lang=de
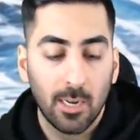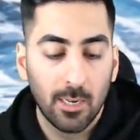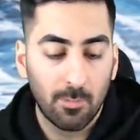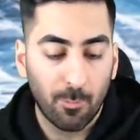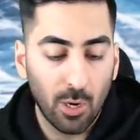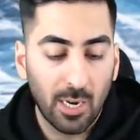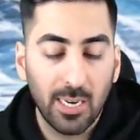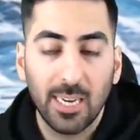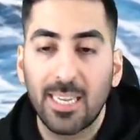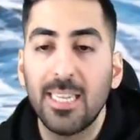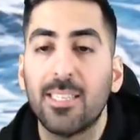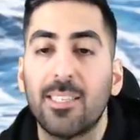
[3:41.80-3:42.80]
folgende
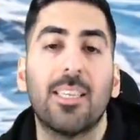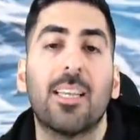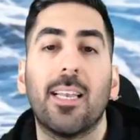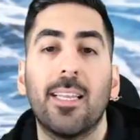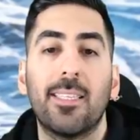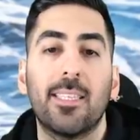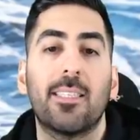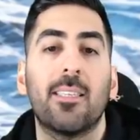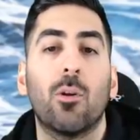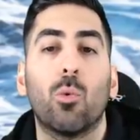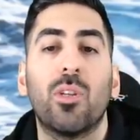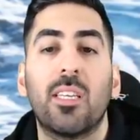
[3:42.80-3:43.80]
Keys, die hier gelistet sind
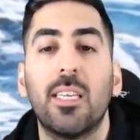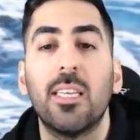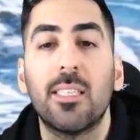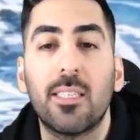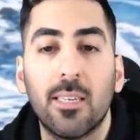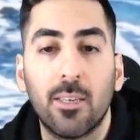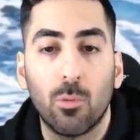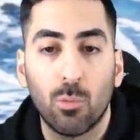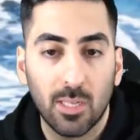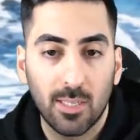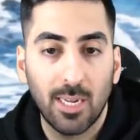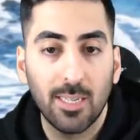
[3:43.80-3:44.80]
und die Keys sind
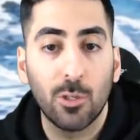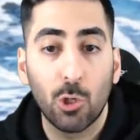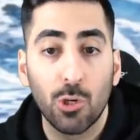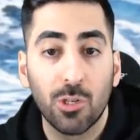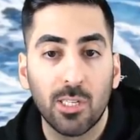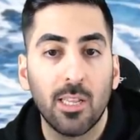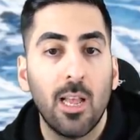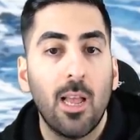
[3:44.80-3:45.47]
unterteilt, die Schlüssel.